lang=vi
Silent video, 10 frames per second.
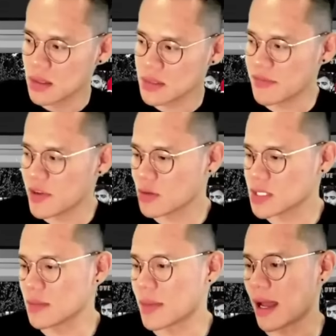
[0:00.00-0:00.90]
David
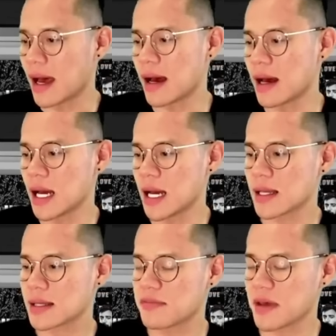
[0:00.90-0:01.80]
Ornstein bảo là
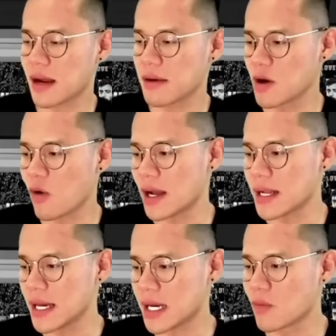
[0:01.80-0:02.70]
cái việc Harry Maguire
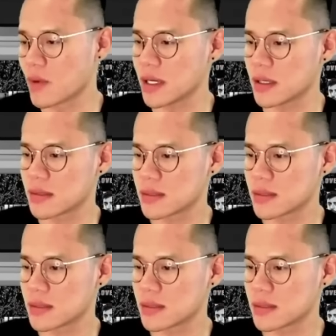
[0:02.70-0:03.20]
đi hay không ấy,